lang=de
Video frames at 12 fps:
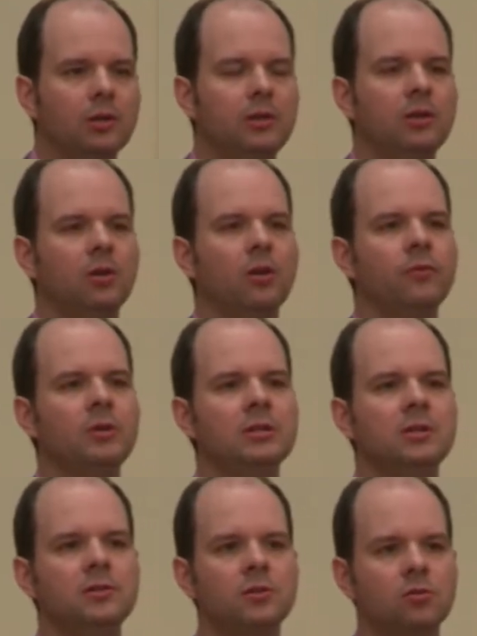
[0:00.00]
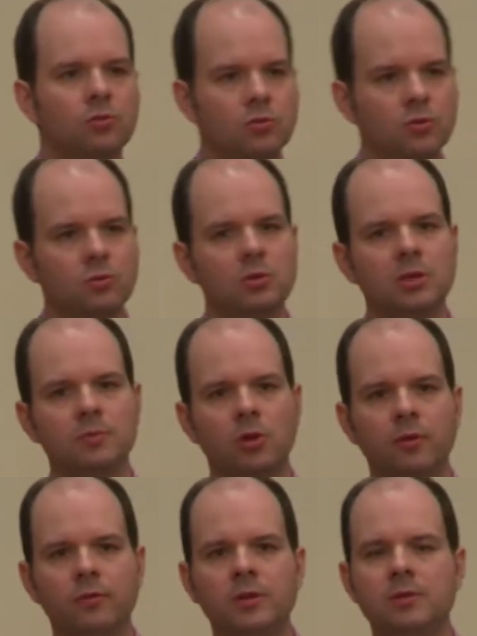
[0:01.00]
die öffentlichen Institutionen, die mit
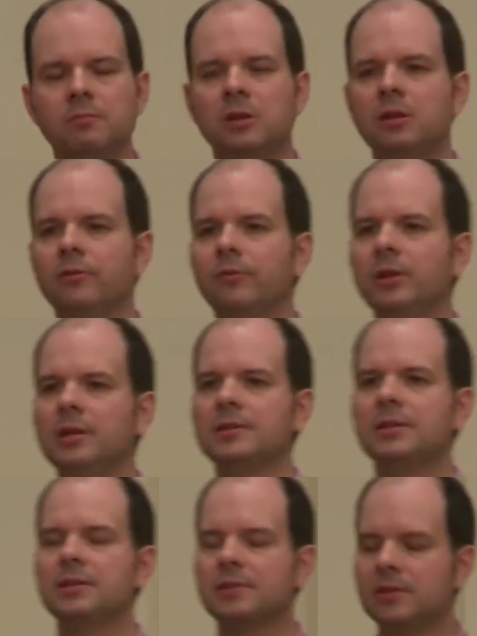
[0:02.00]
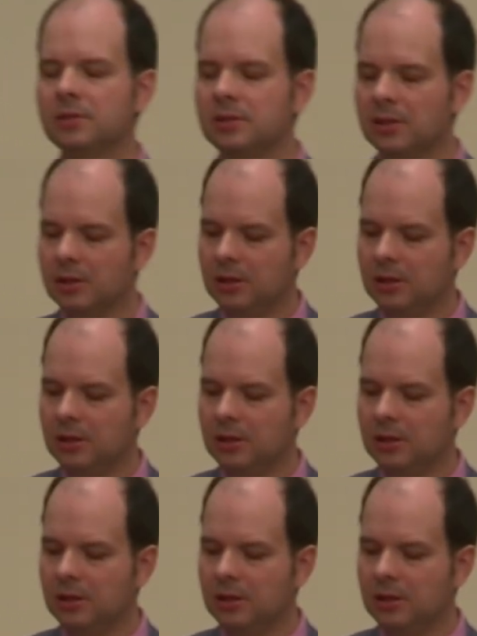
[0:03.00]
öffentlichen Mitteln finanziert sind,